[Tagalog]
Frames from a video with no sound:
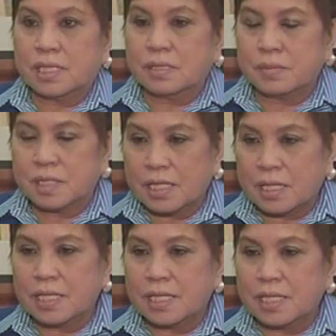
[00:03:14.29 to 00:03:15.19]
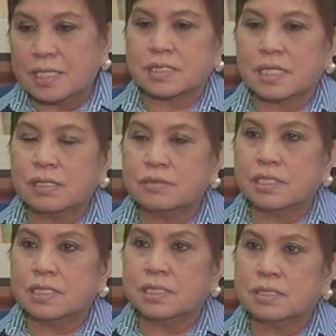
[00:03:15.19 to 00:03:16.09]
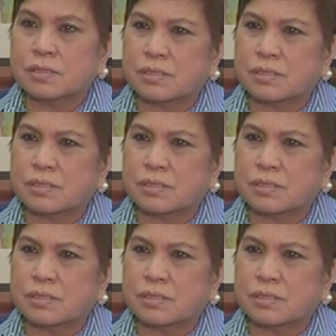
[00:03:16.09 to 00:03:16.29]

criminal cases, lalo na dito,